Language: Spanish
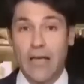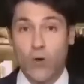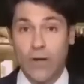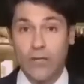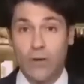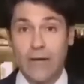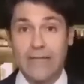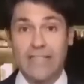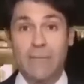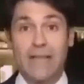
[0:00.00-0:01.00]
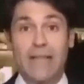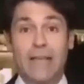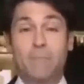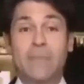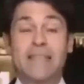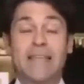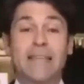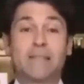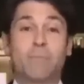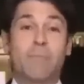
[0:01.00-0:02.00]
En cuanto al sistema de
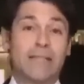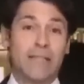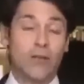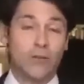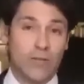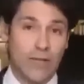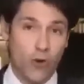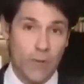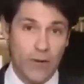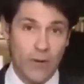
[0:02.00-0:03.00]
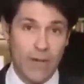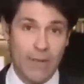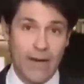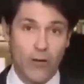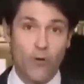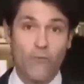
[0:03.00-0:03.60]
misiles Patriot, el gobierno alemán